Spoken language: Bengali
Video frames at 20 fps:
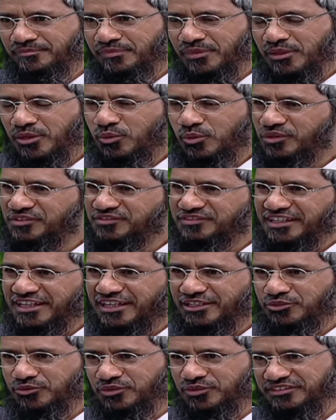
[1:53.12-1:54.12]
ওসালাত
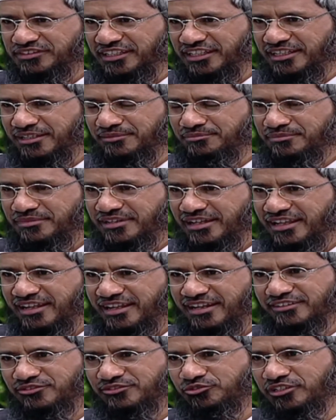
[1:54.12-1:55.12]
ওয়াসালাম আল্লাহ
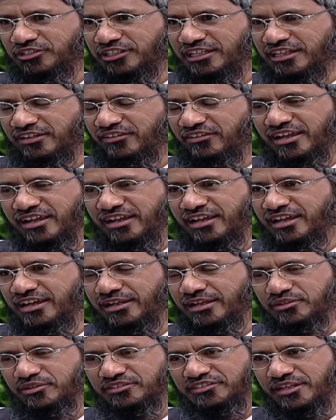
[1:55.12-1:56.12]
রসুলিল্লাহ আলী
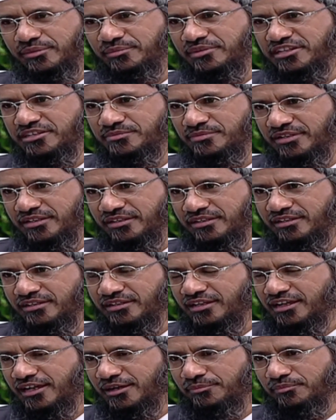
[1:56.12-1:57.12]
ওসাবি আজমিন
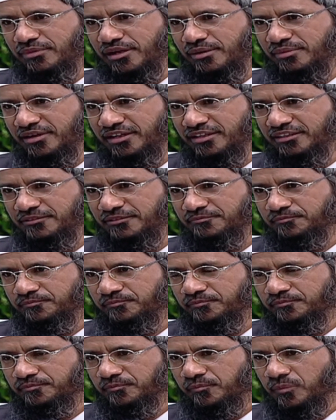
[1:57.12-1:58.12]
আম্মাবাদ
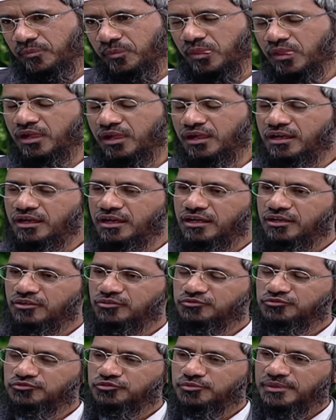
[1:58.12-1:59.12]

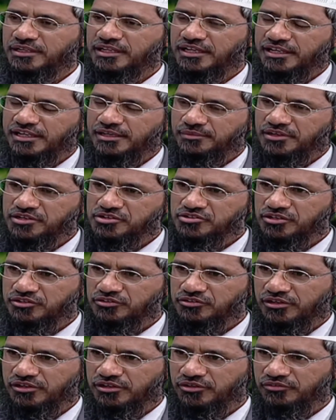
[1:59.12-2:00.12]
আউজবিল্লাহমিন
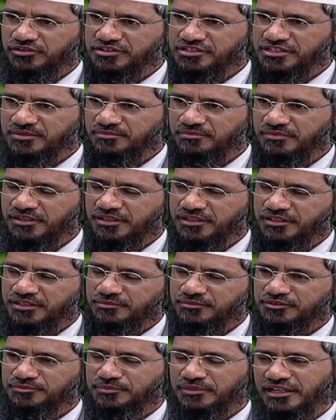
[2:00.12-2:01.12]
শৈতান রজিম
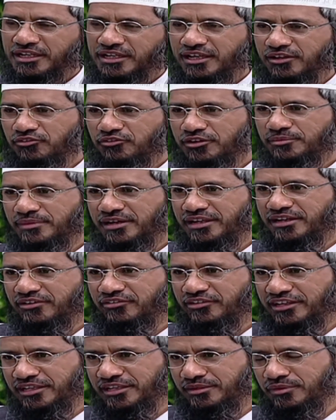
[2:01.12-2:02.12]
বিসমিল্লা রহমান
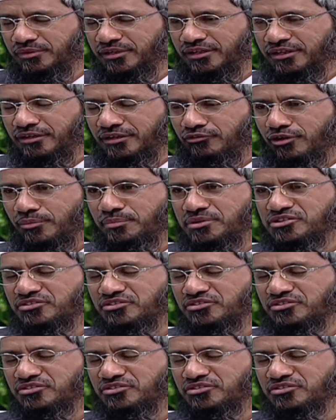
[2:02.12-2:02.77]
রহিম রব্বেশাহ